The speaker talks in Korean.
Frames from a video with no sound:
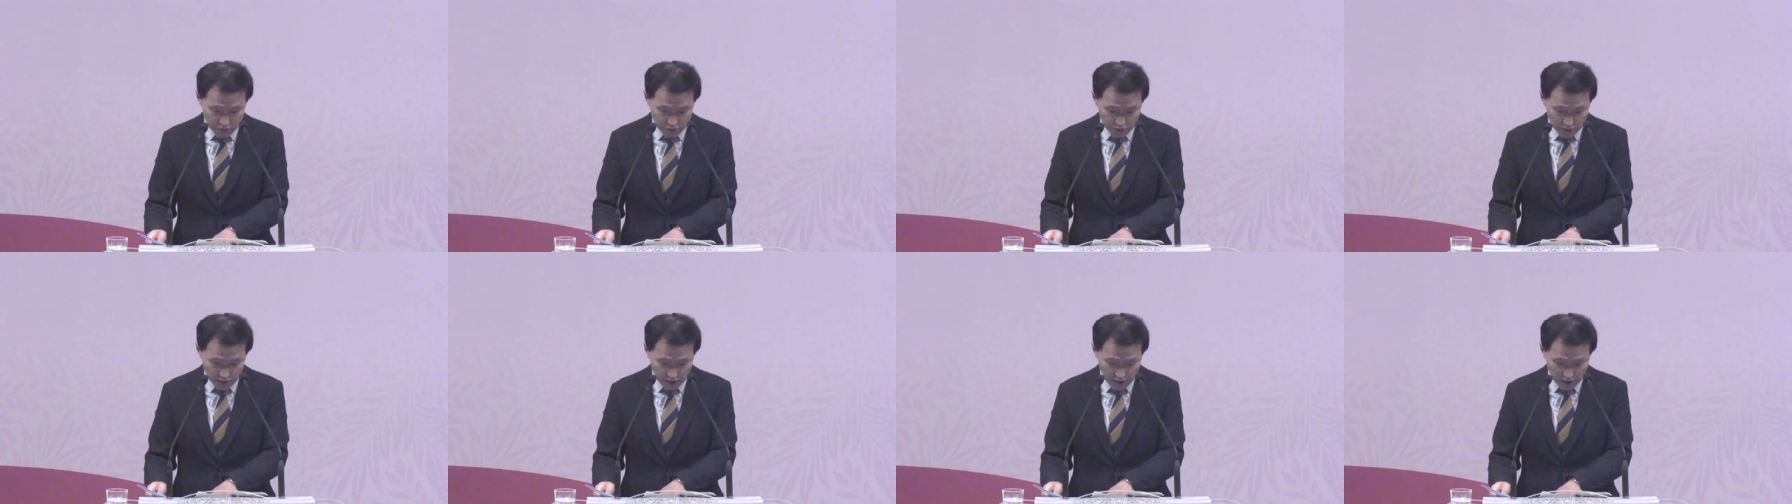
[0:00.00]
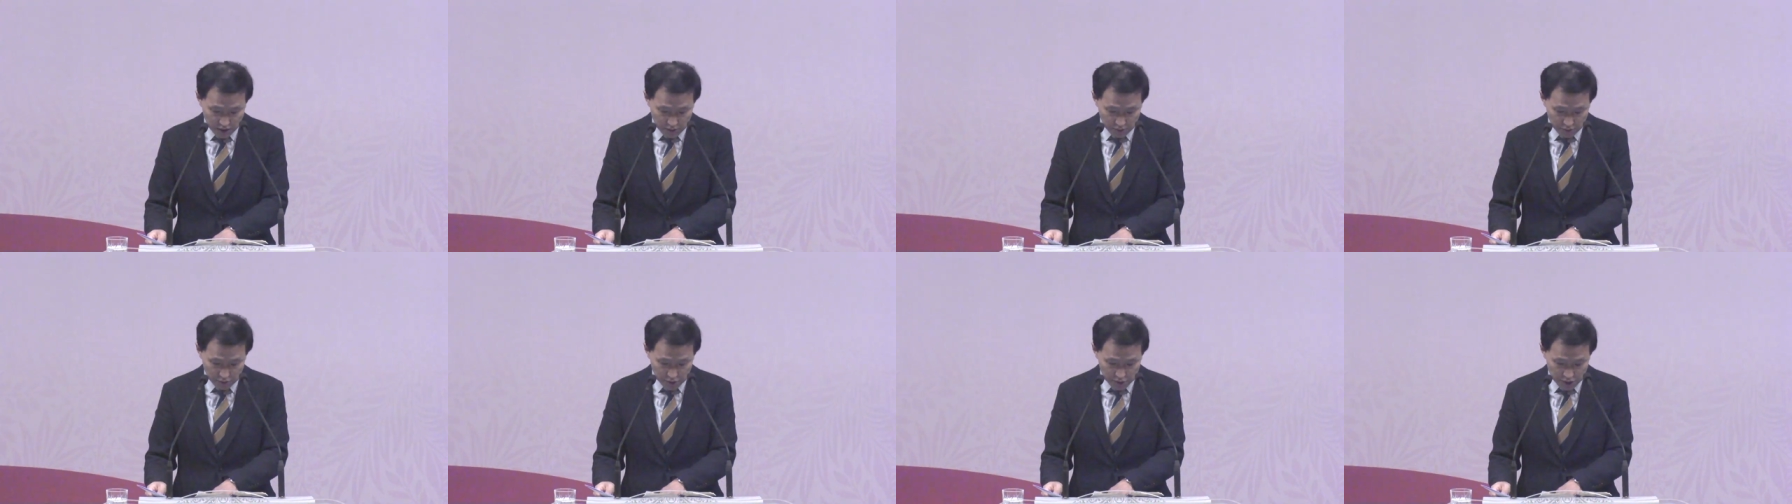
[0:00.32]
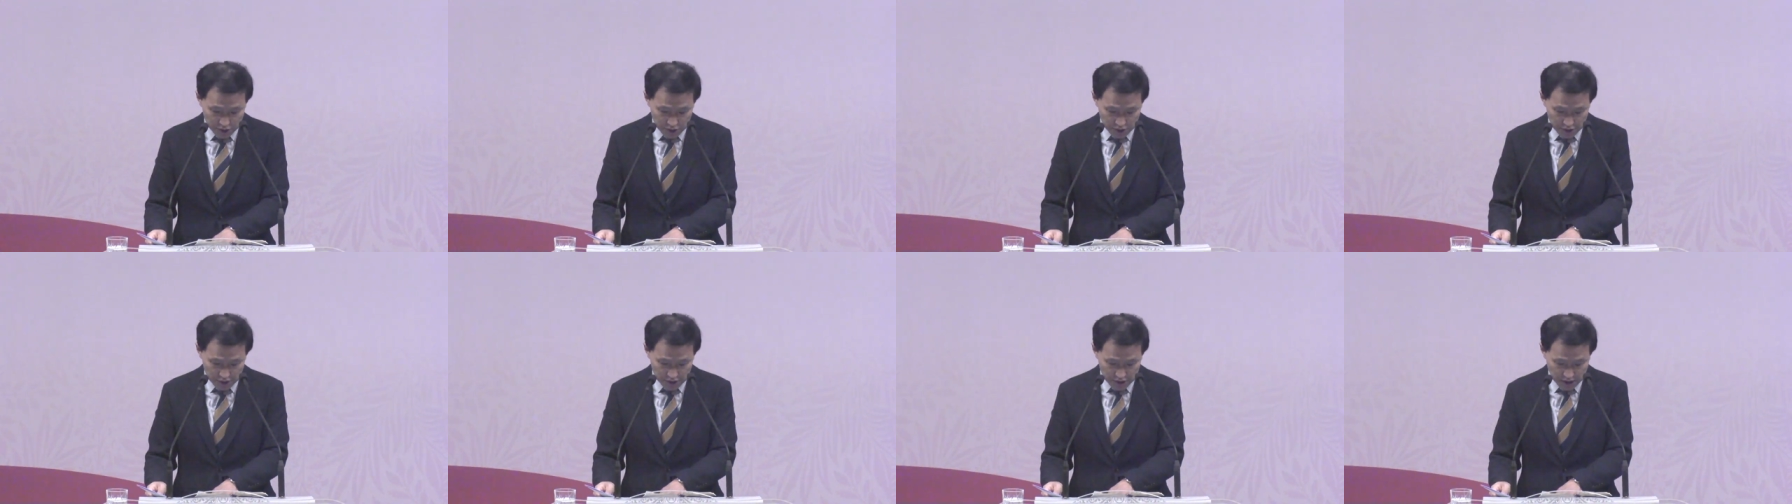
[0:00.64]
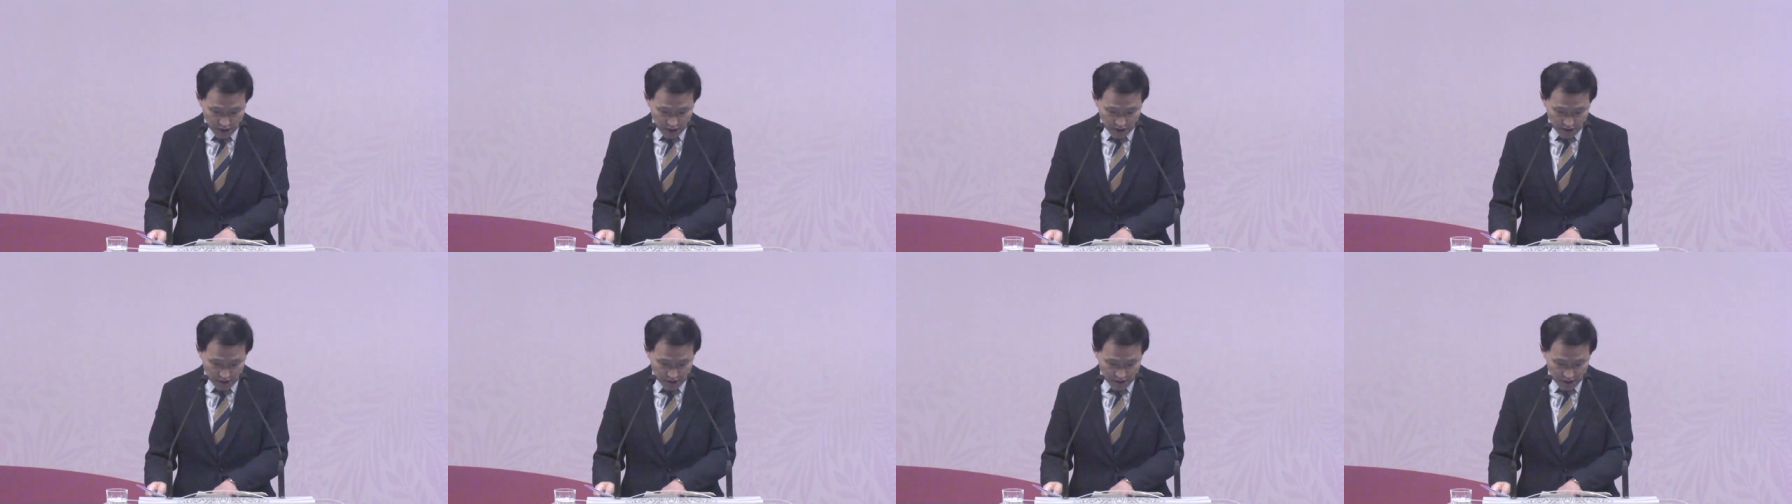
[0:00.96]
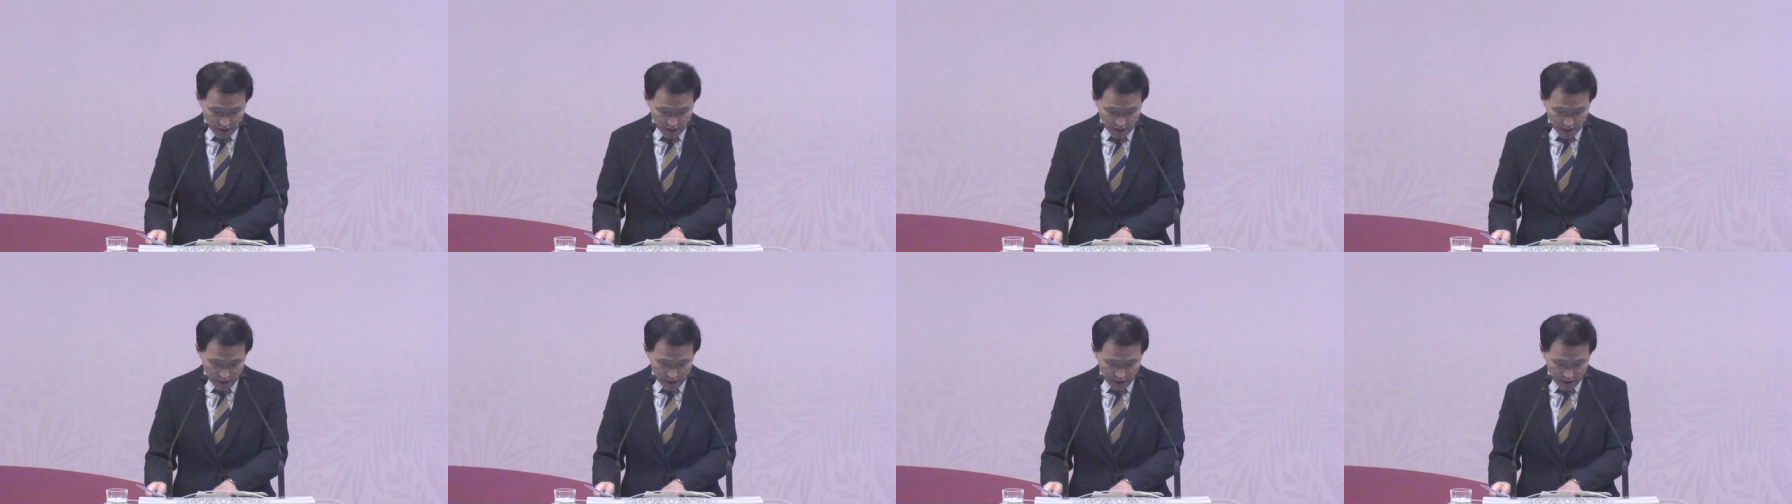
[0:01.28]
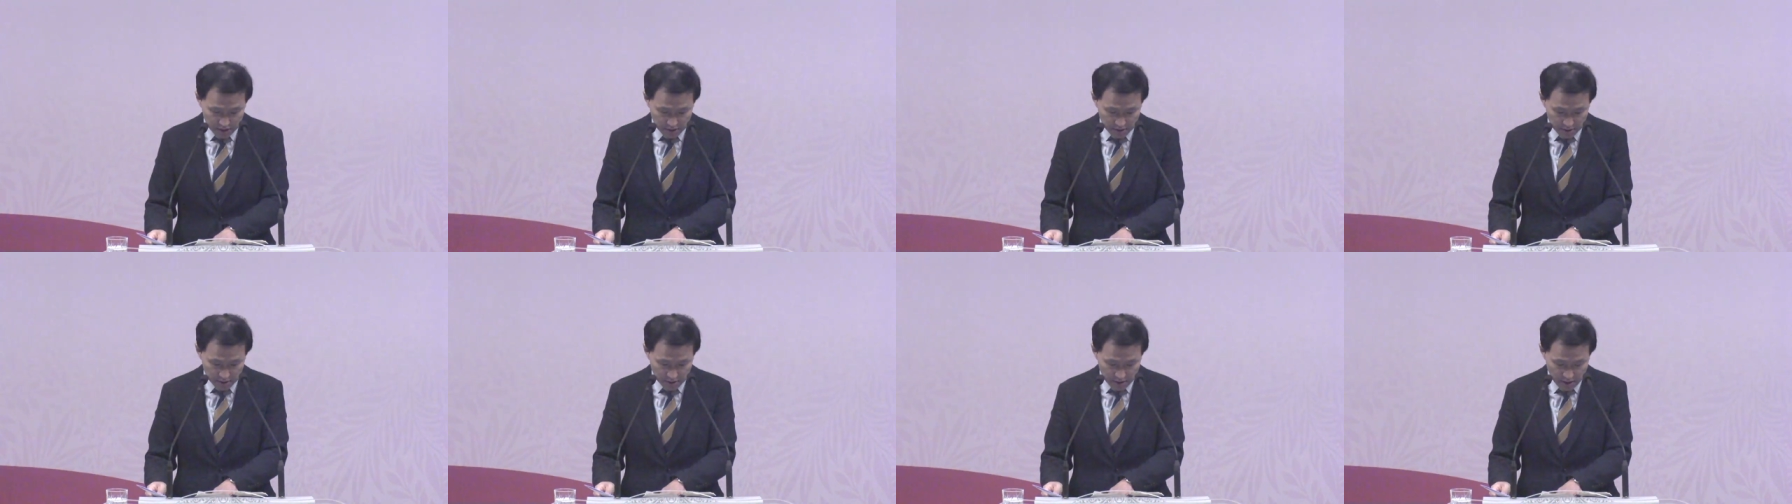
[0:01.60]
중에 이루어진 사실에
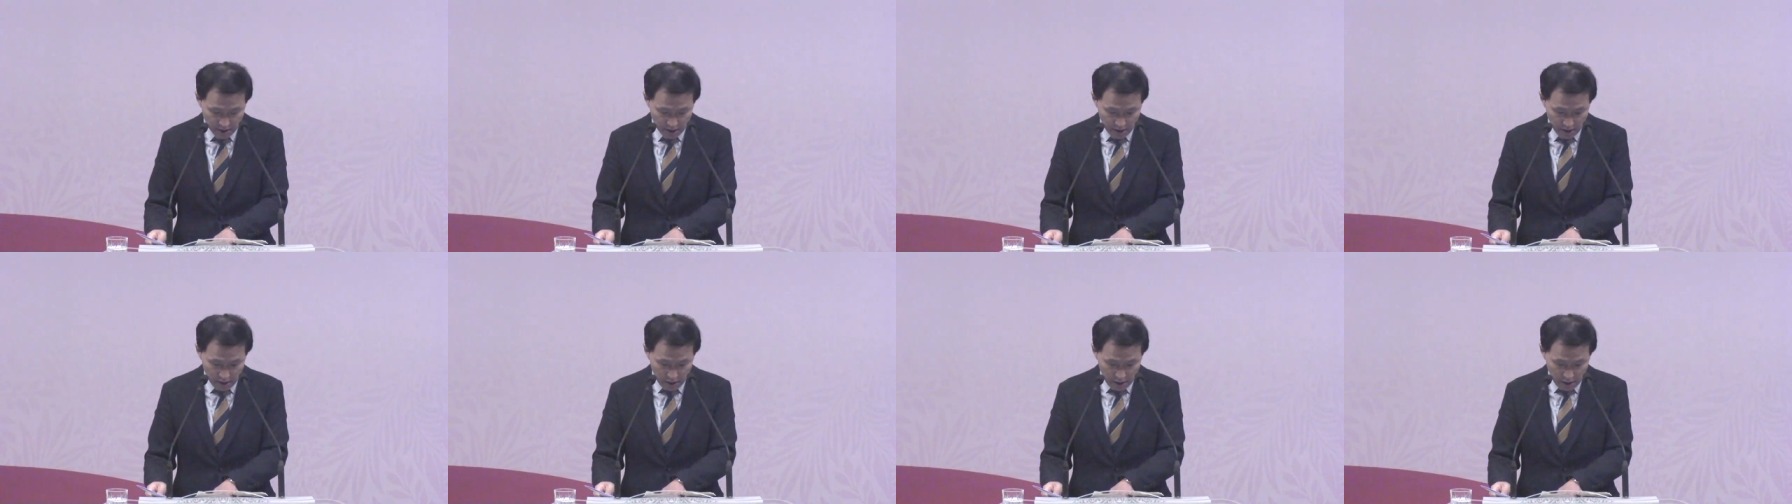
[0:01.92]
대하여